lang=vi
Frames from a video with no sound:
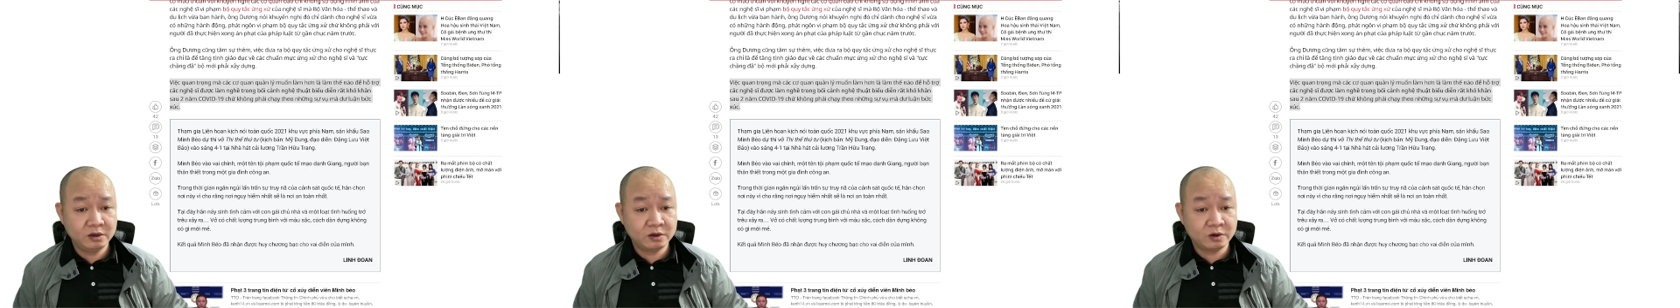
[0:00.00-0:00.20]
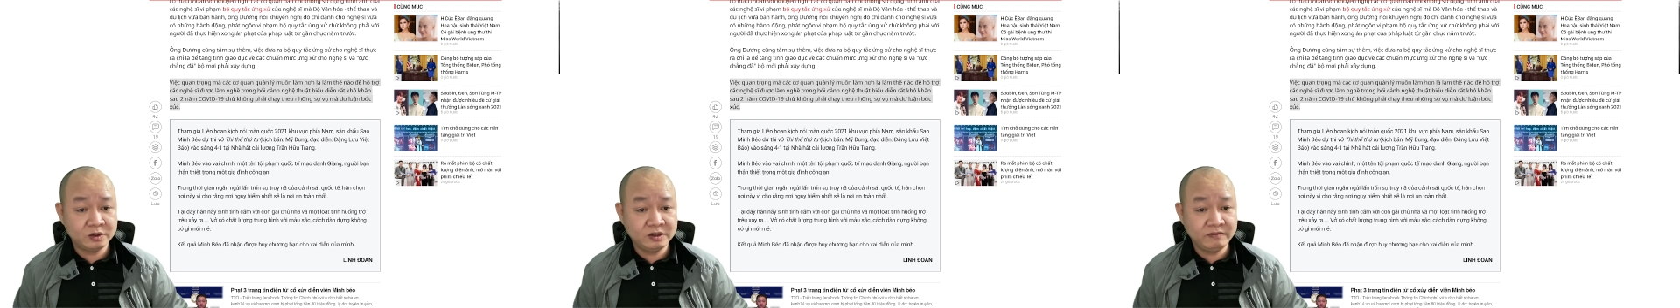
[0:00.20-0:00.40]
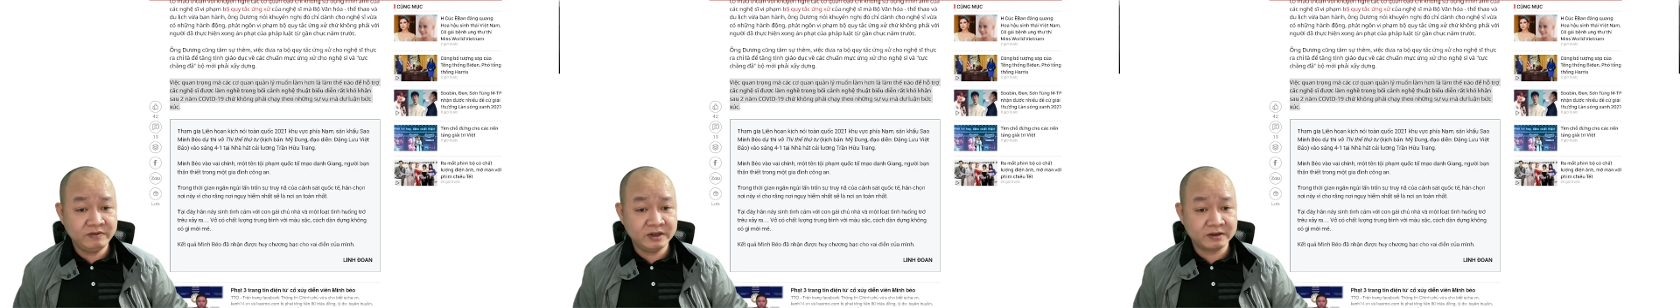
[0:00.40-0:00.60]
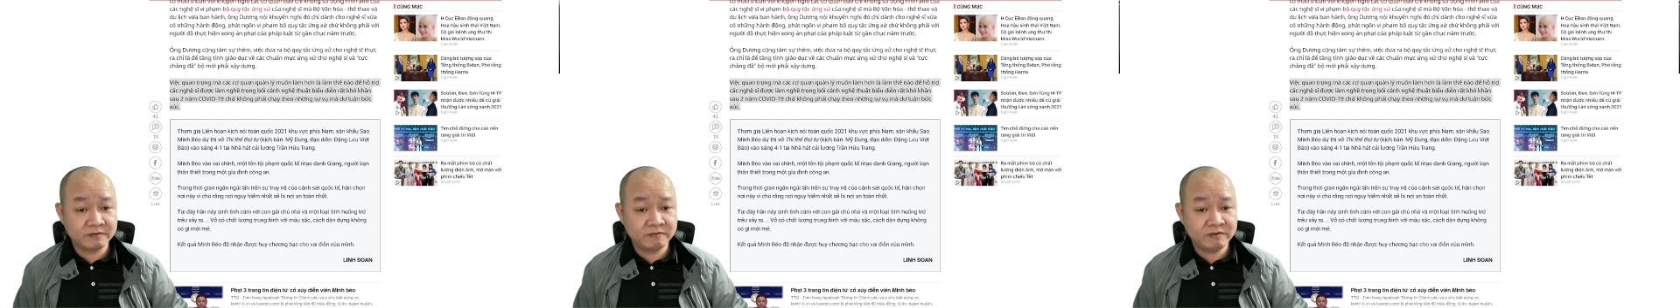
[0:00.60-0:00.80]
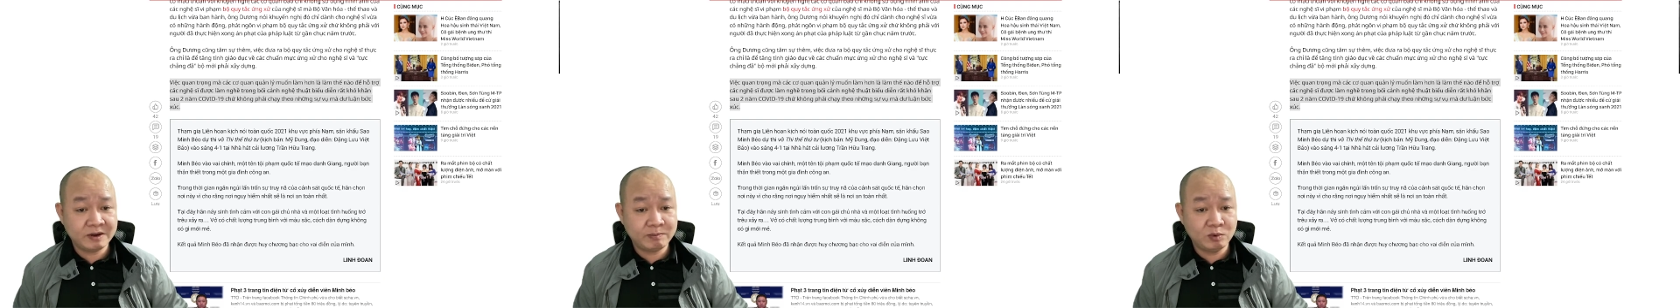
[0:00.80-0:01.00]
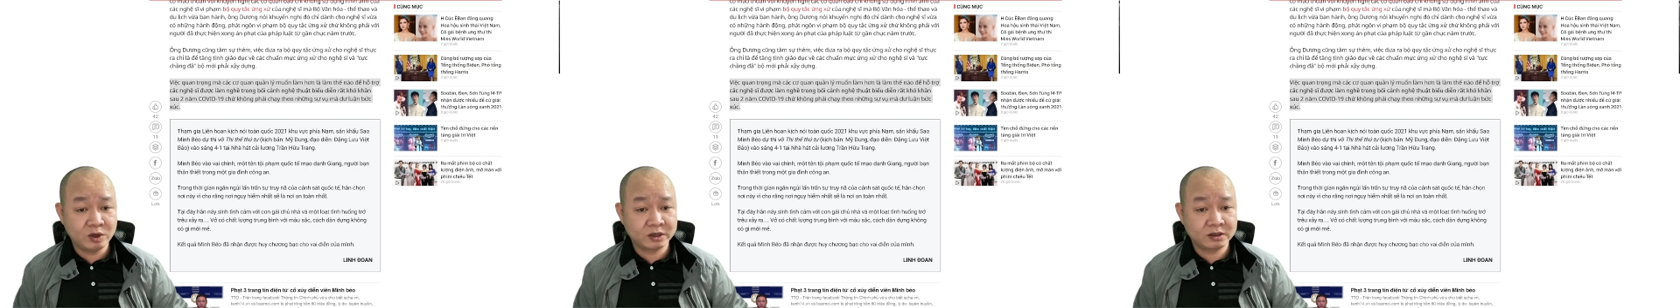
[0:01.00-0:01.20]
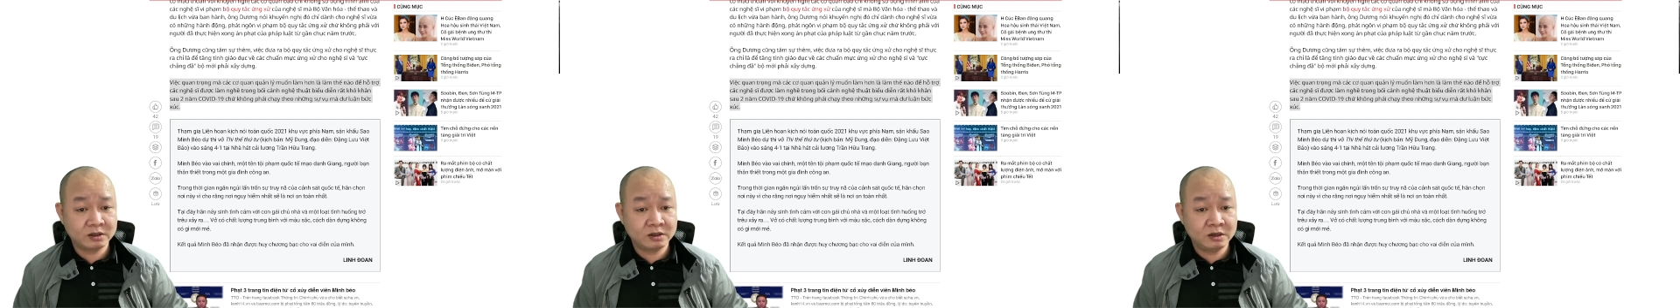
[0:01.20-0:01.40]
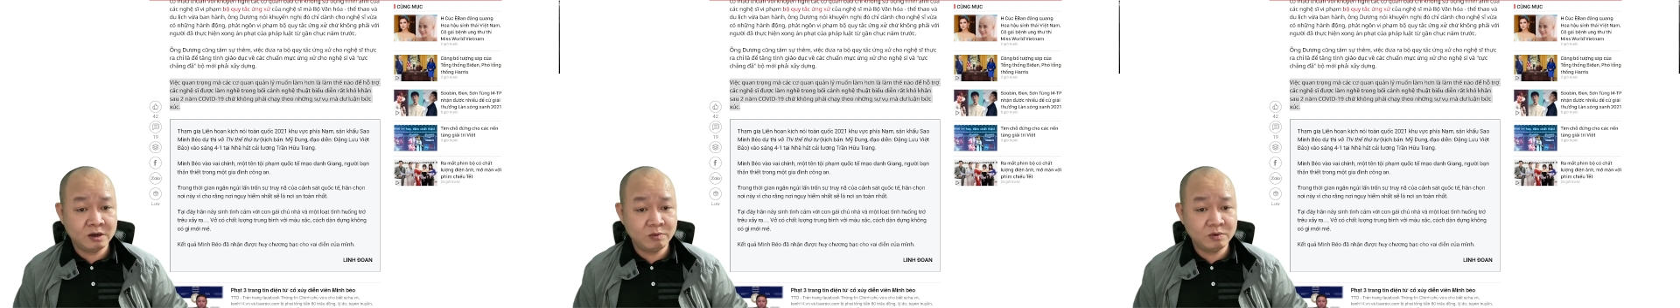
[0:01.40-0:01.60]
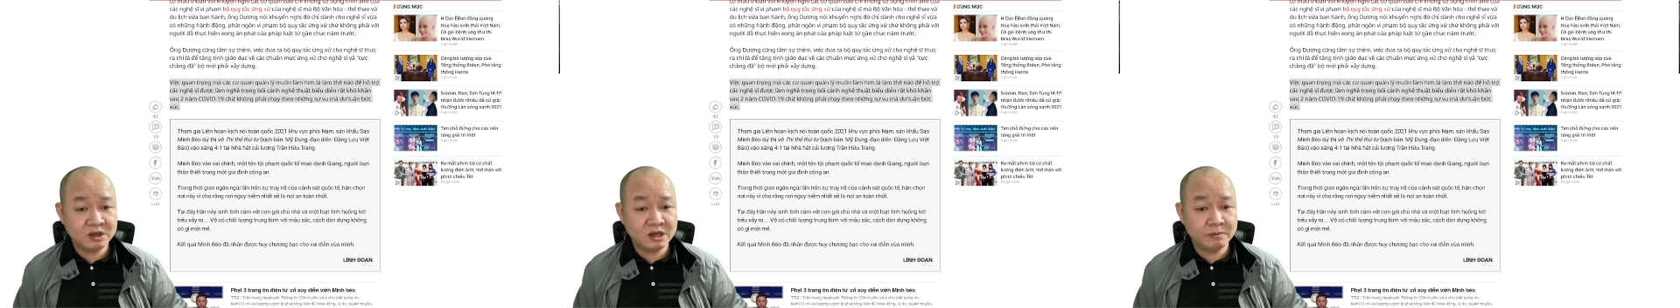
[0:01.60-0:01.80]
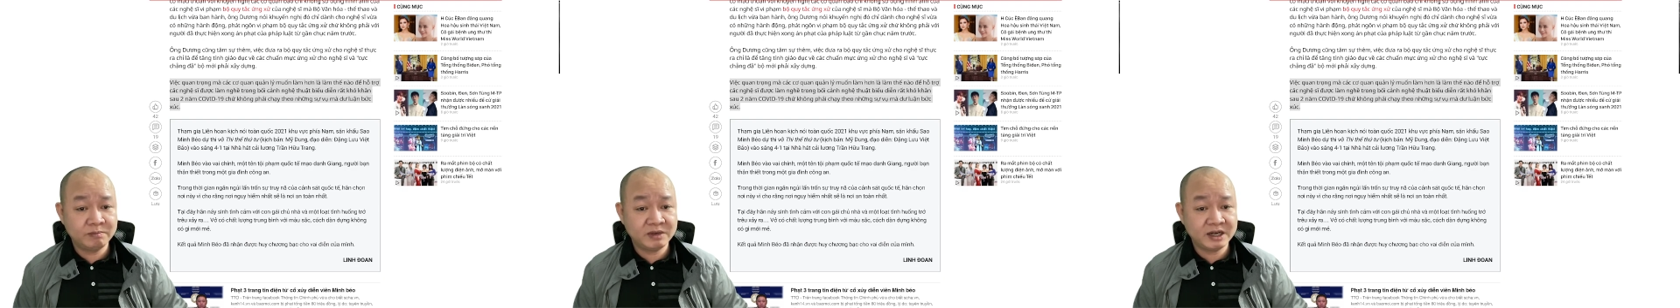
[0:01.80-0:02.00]
có những việc pháp luật không
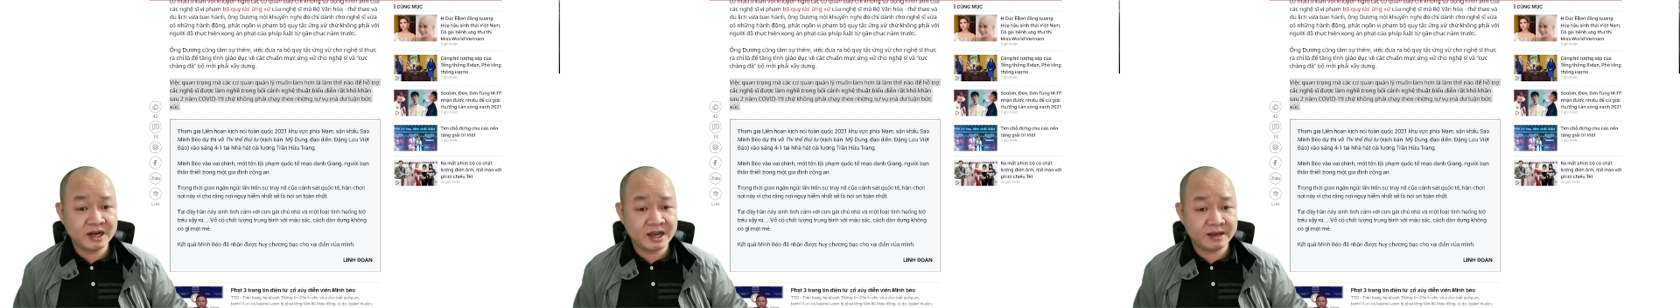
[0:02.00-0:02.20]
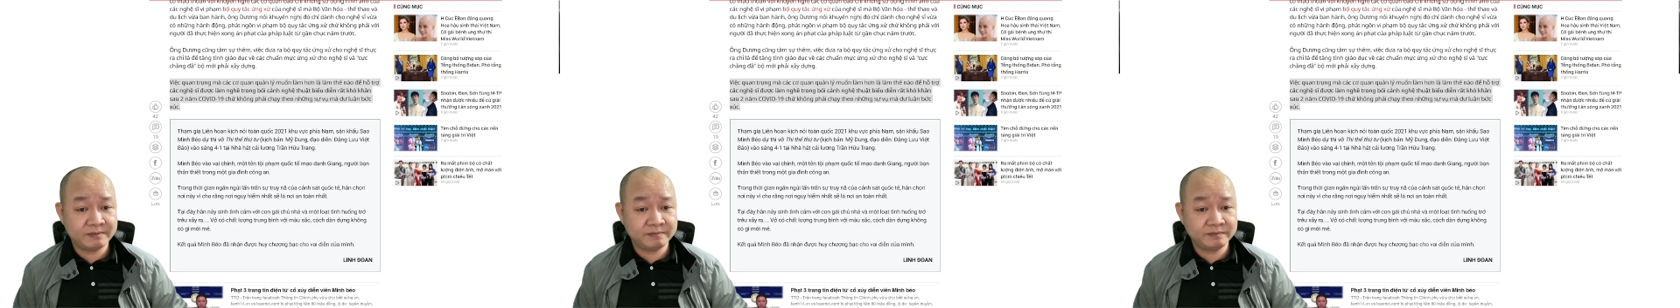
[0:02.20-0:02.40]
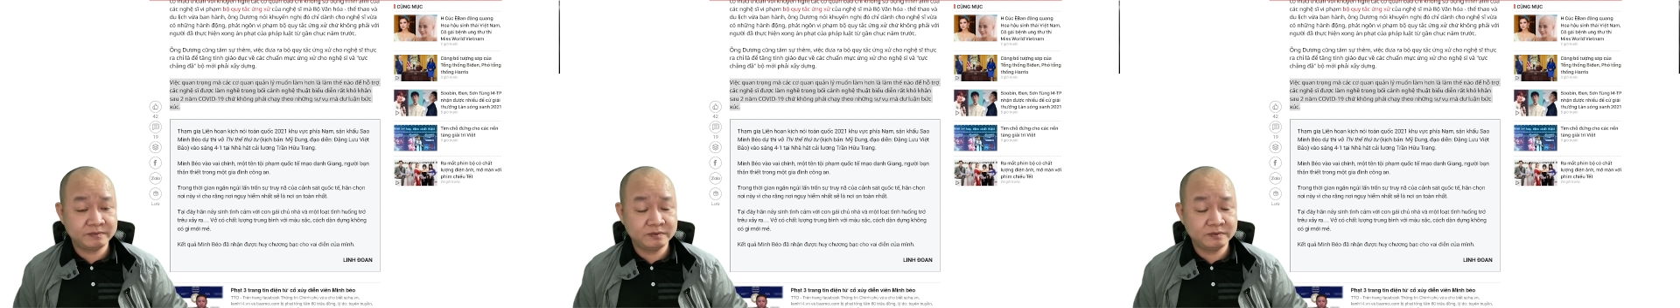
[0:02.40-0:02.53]
cấm anh làm,